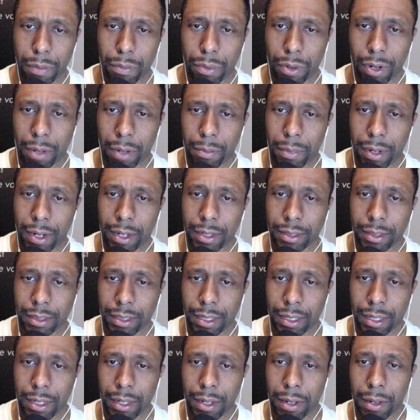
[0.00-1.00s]
programas
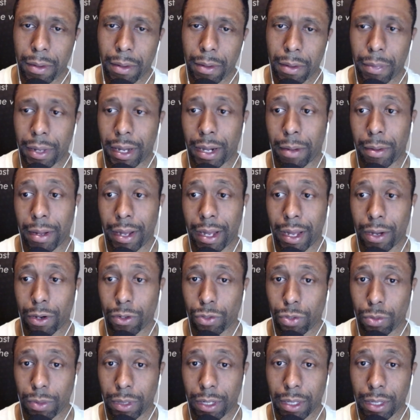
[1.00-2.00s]
para bajar o
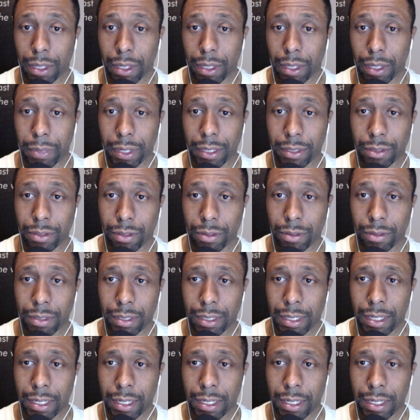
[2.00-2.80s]
subir de peso.